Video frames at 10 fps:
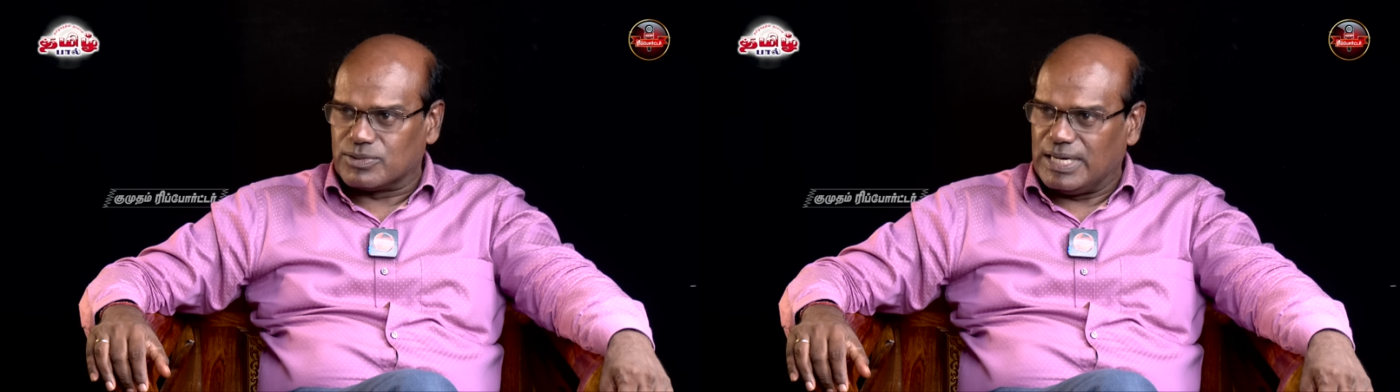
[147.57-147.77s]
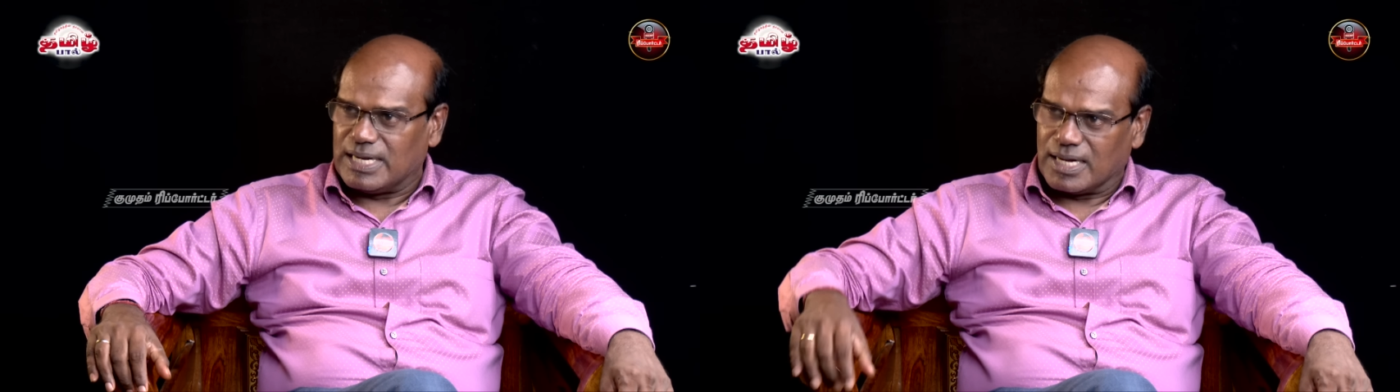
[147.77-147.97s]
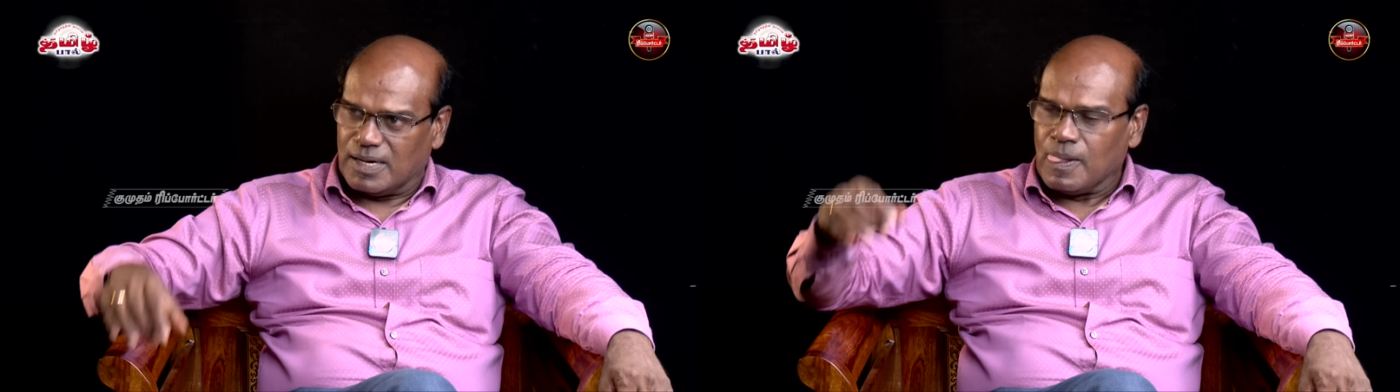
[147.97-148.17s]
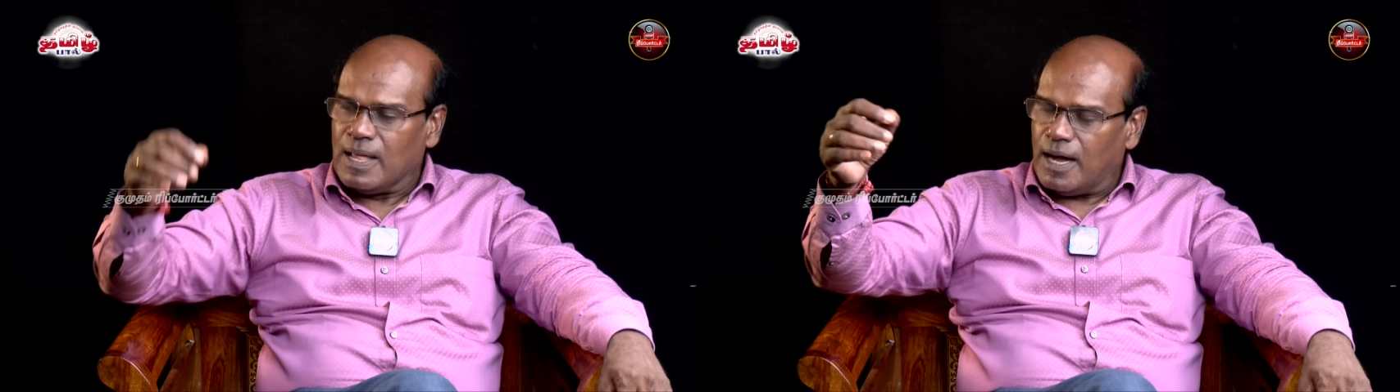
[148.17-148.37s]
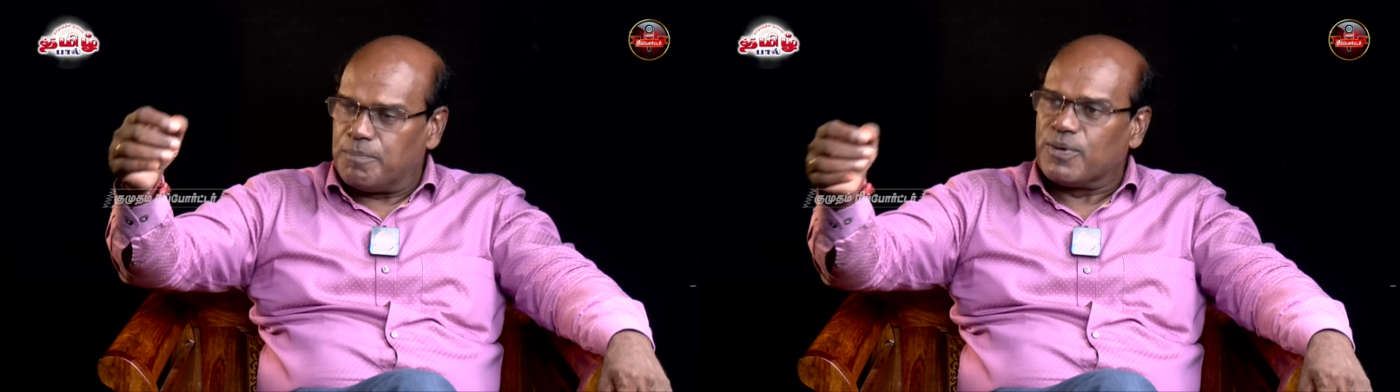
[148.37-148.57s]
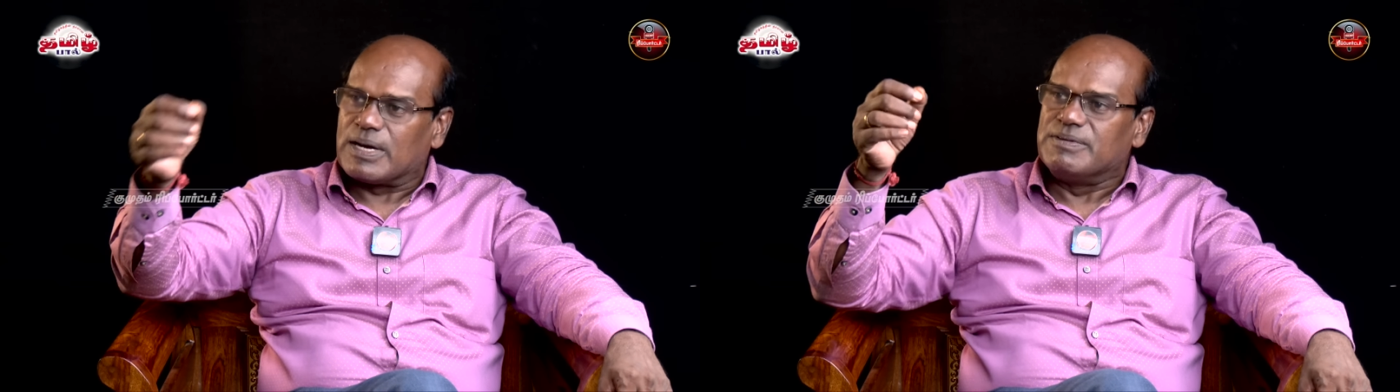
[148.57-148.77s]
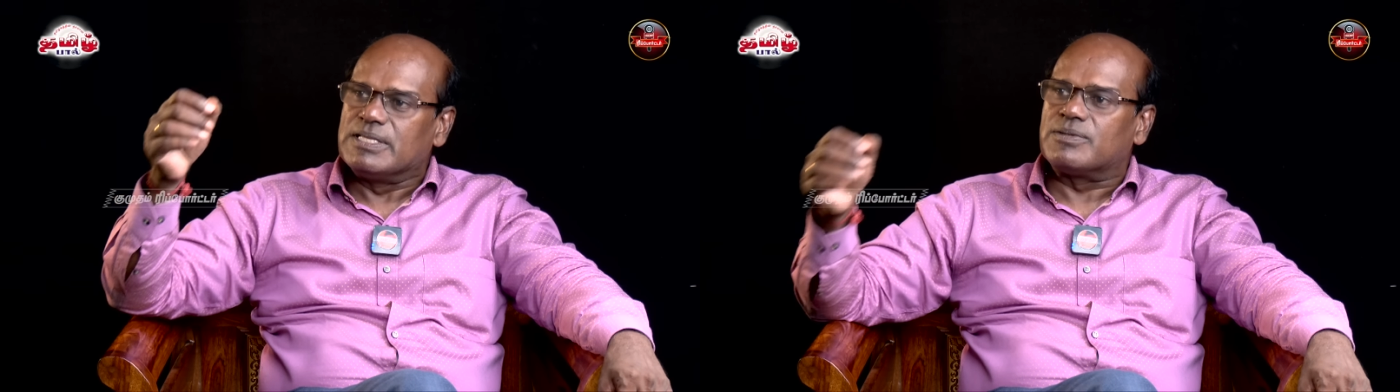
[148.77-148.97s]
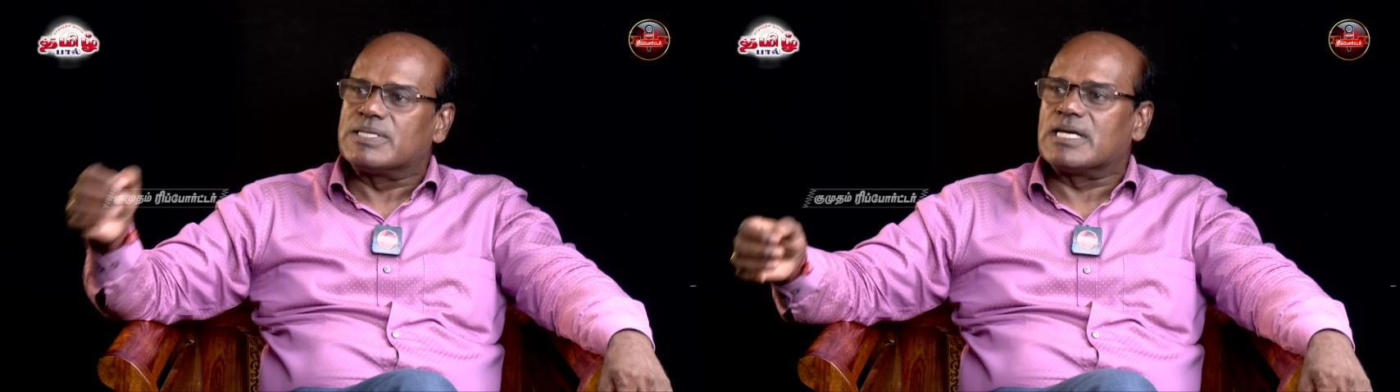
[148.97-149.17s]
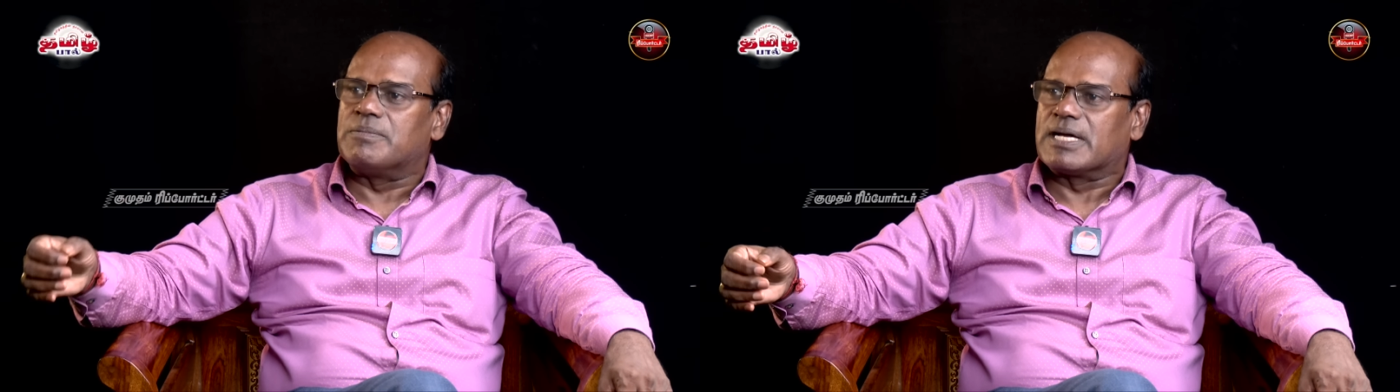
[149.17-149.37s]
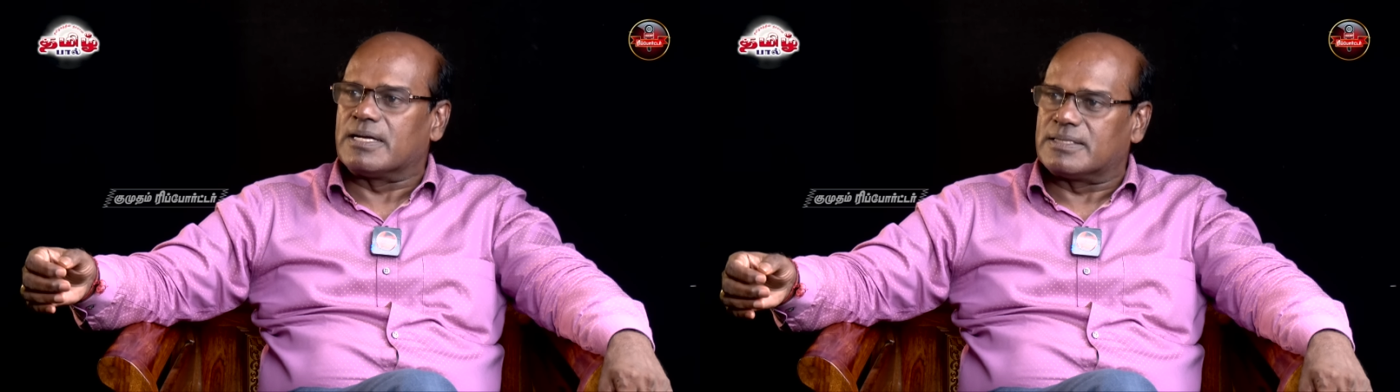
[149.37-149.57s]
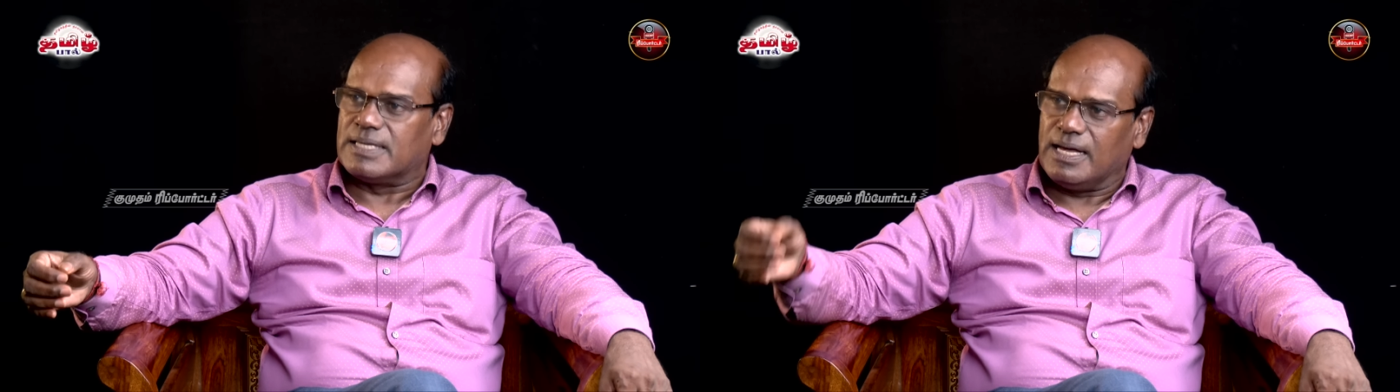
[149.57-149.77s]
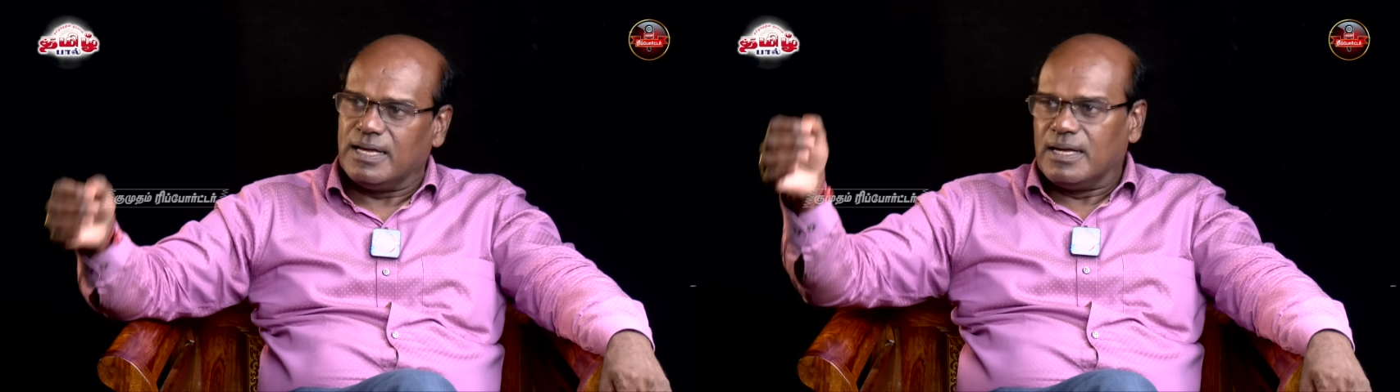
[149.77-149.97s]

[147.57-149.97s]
சொல்லிட்டாங்க அப்போது ரவீந்திரன் துரைசாமி கருத்தை